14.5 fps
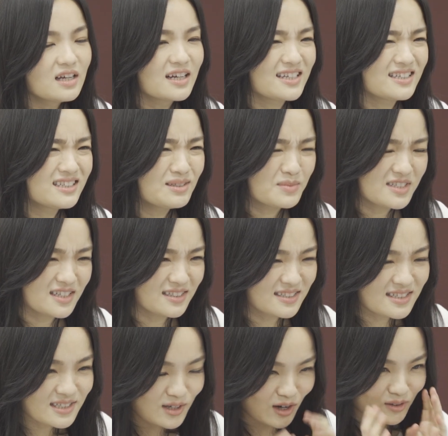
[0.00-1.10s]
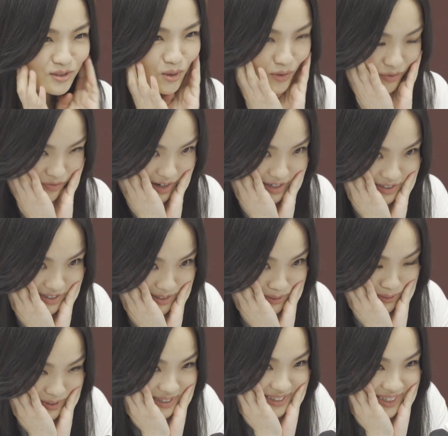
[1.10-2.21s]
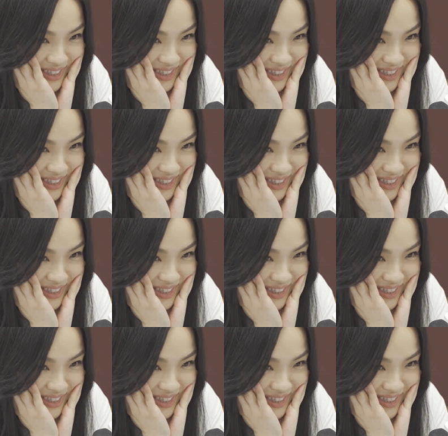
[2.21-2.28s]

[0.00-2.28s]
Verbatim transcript: 哎呀，你们讲这些好像都会发生，我真的